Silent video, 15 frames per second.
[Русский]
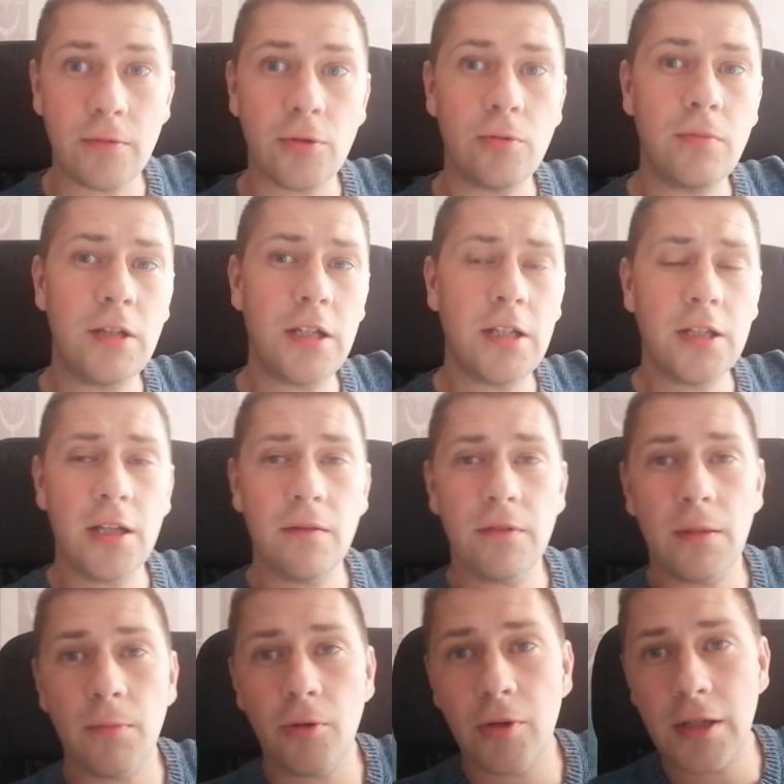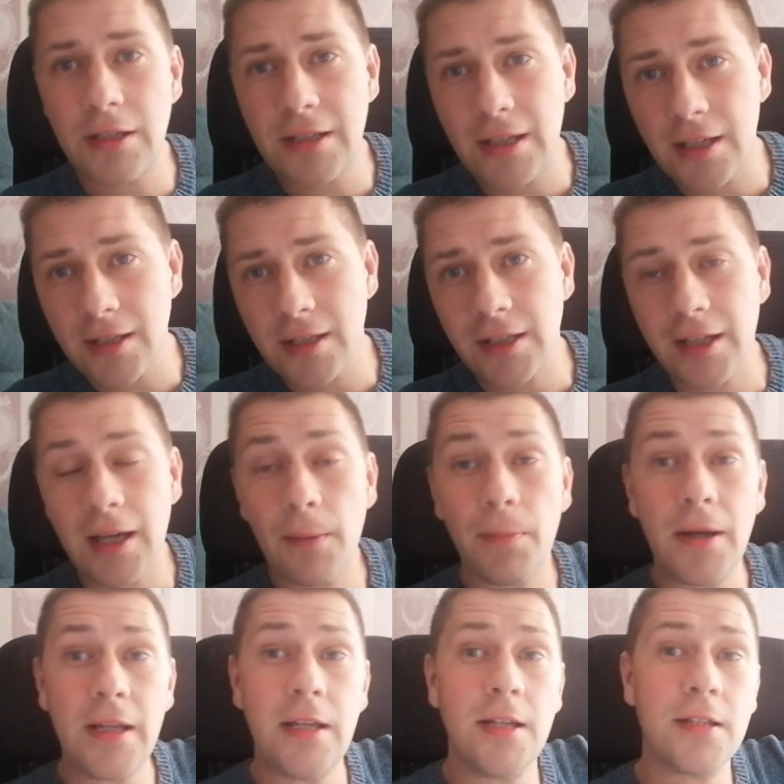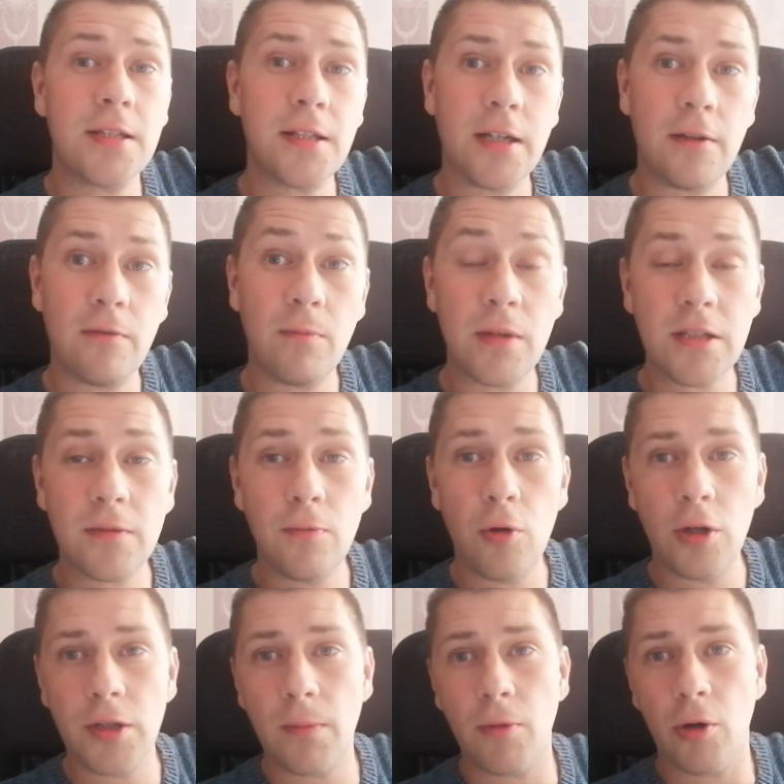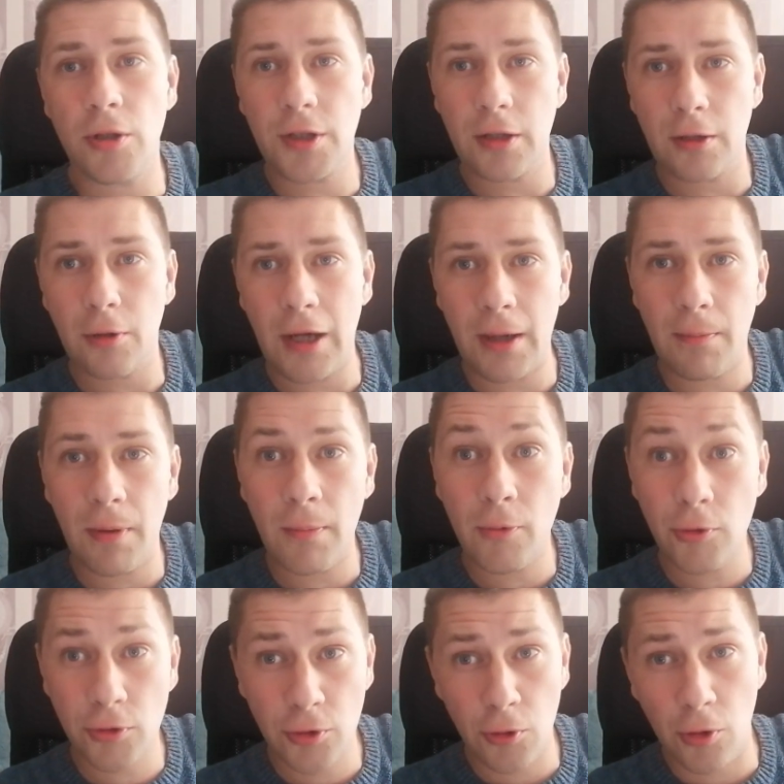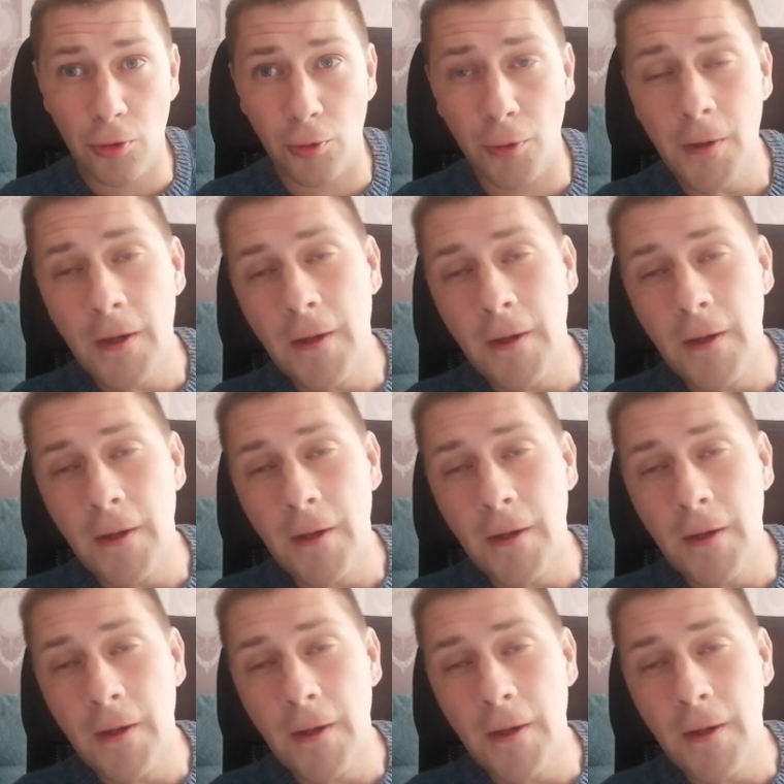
Вот у меня недавно была интересная такая поездка в Москву, она была такая по Плутону.